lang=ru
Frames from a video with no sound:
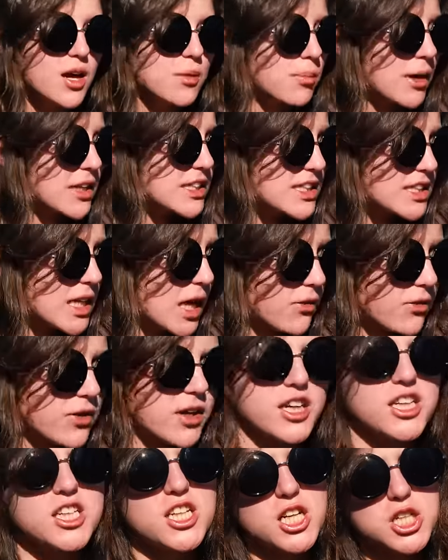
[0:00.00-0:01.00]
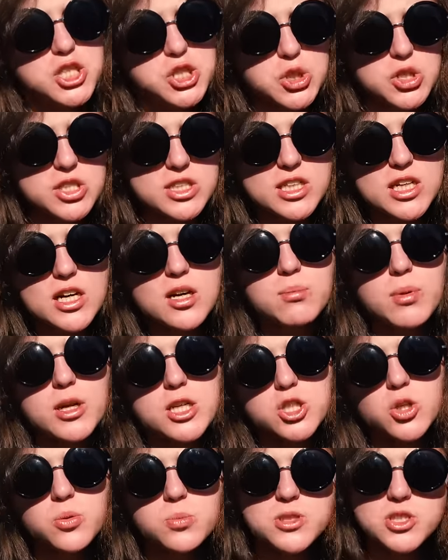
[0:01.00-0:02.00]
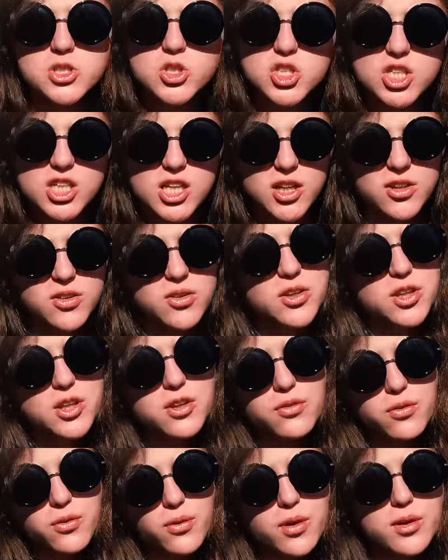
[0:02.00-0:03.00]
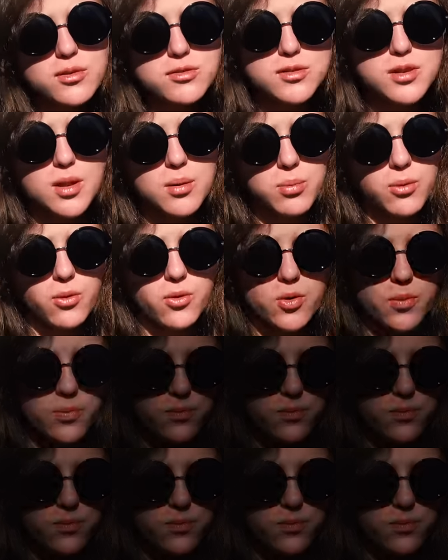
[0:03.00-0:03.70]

Подставка и расческа, к большому сожалению, не входят в набор.